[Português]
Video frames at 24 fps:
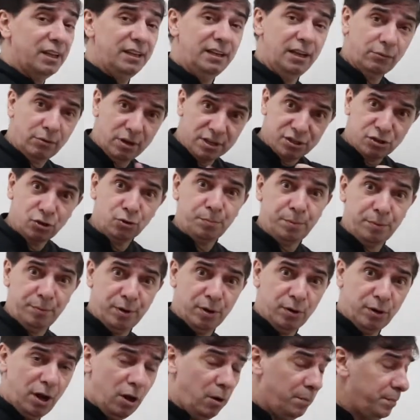da inequação do
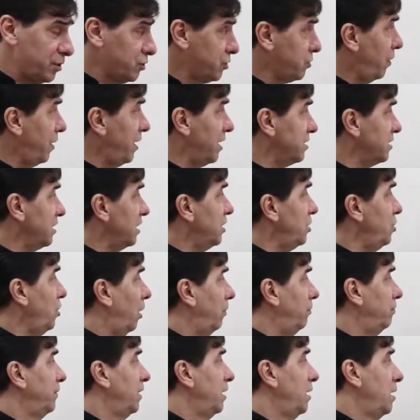primeiro grau, pessoal, é assim,
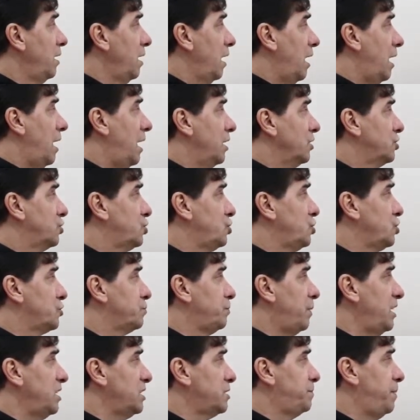ó. AX
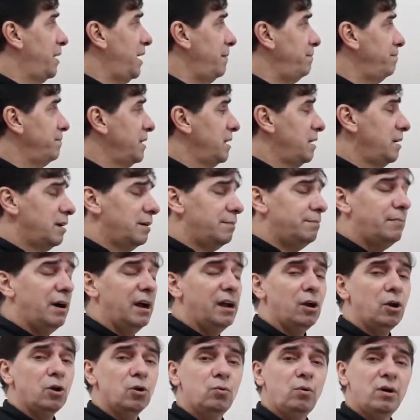mais B
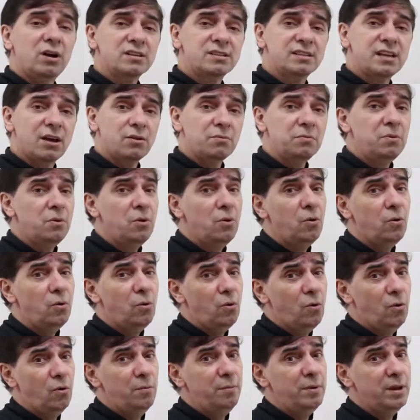maior ou igual a zero
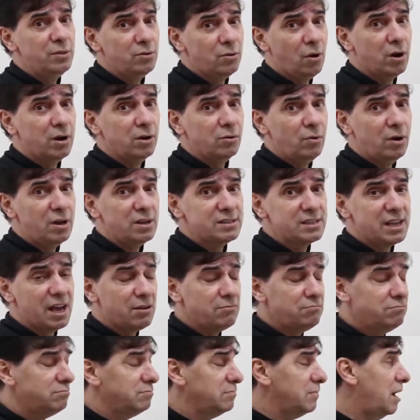ou menor ou igual a
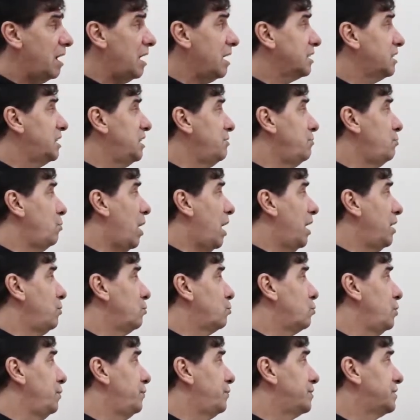zero. Aqui o A é
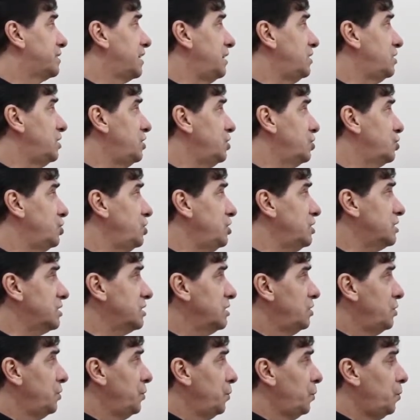o coeficiente de
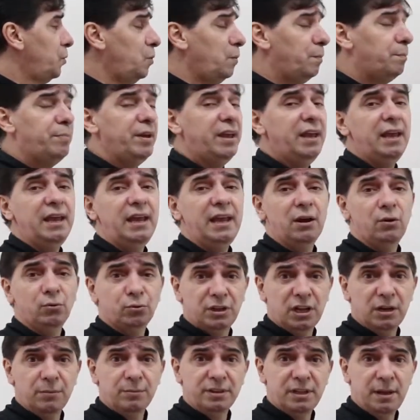X, o B é o
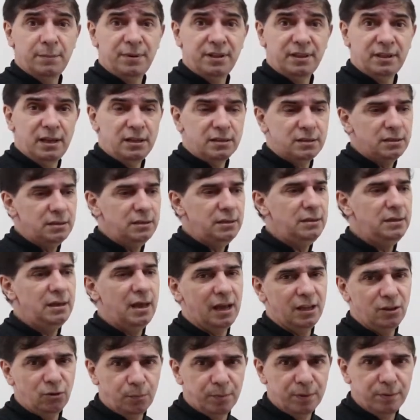termo independente e
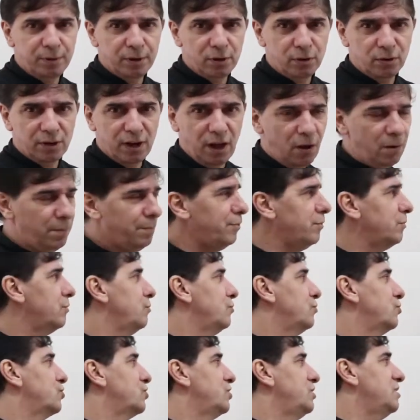é do primeiro grau porque
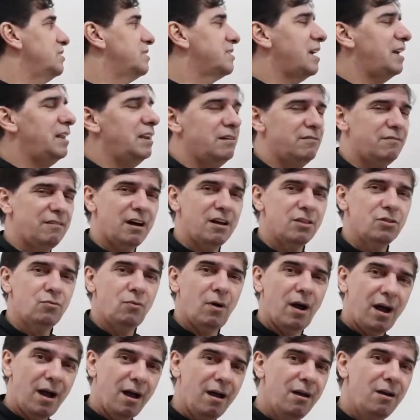o X é elevado
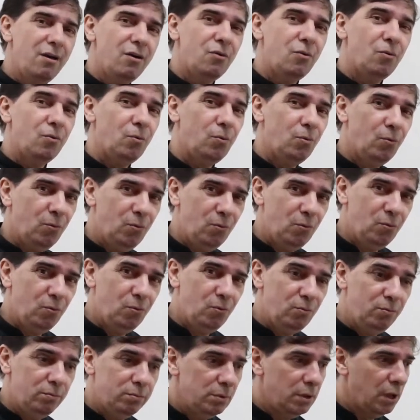a
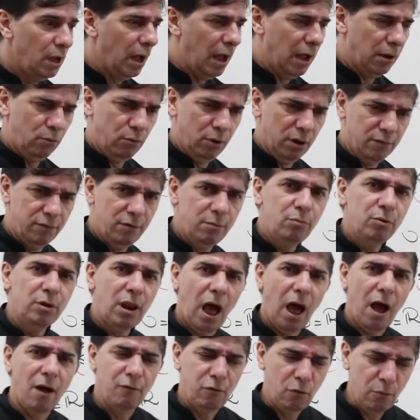um. Agora vamos
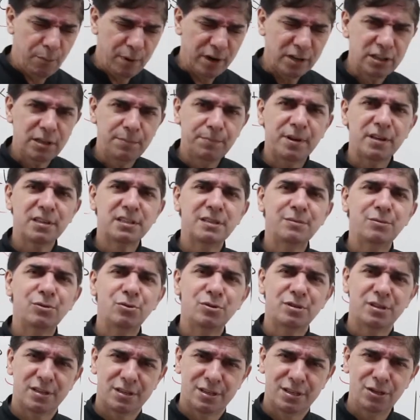lá, vamos partir para cima
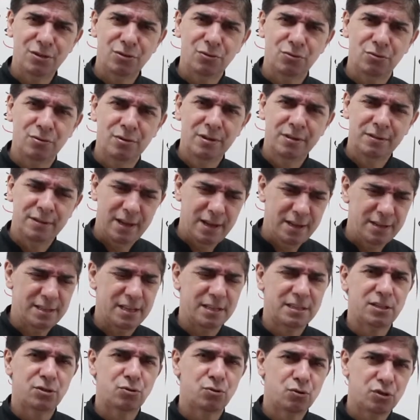do exercício, né?
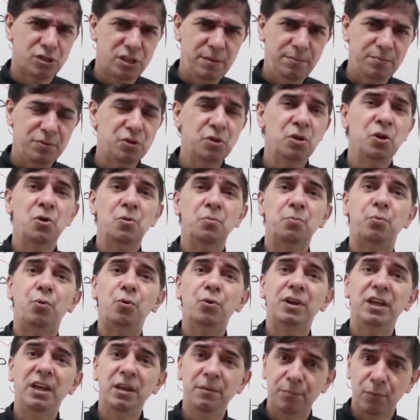Exercício simples,
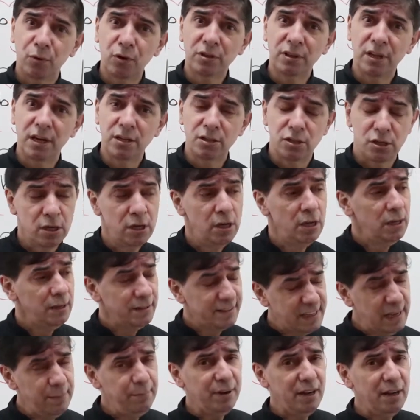porém importante.
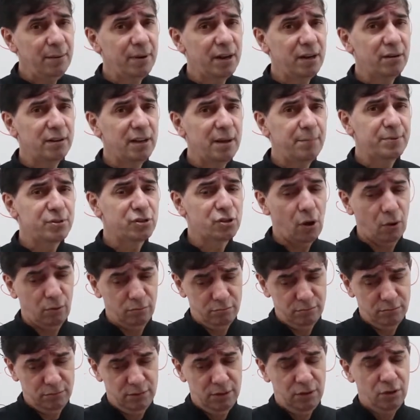Sempre lembrando, né,
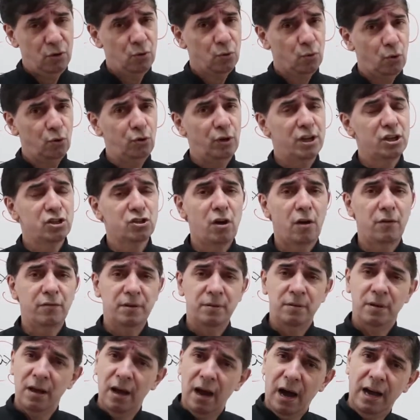pessoal? Quando
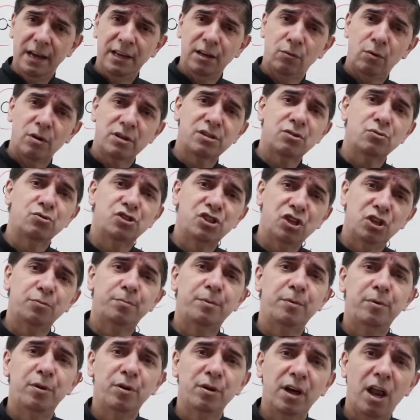resolve a equaçãozinha do
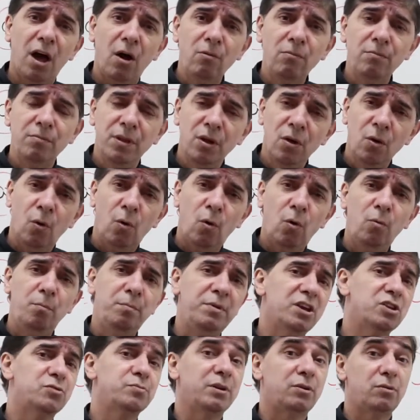primeiro grau, ou
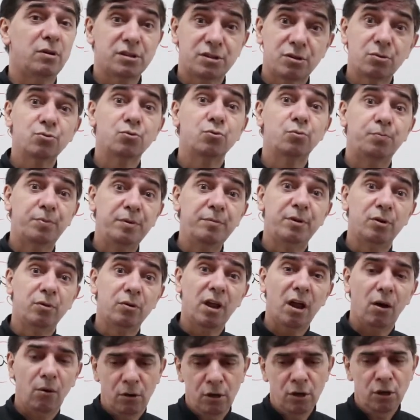mesmo a equação do primeiro
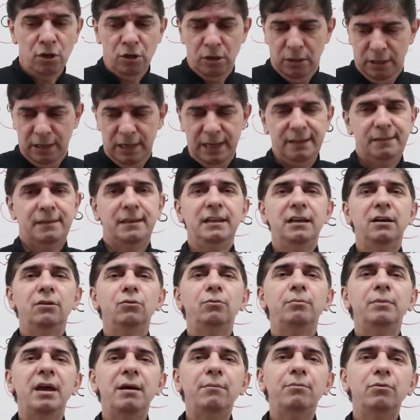grau, letrinha
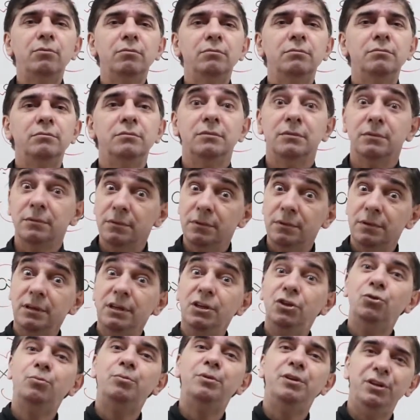no membro
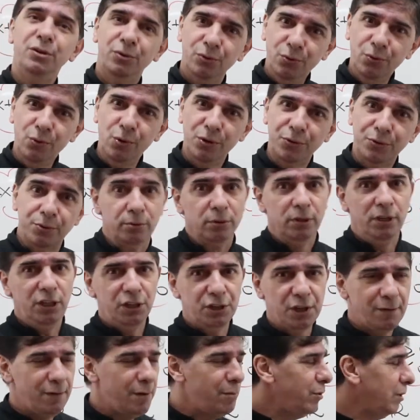e numerinho do outro.
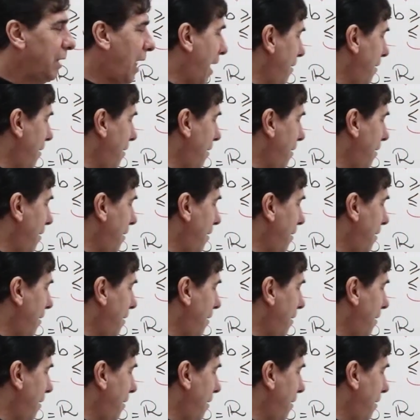Então vamos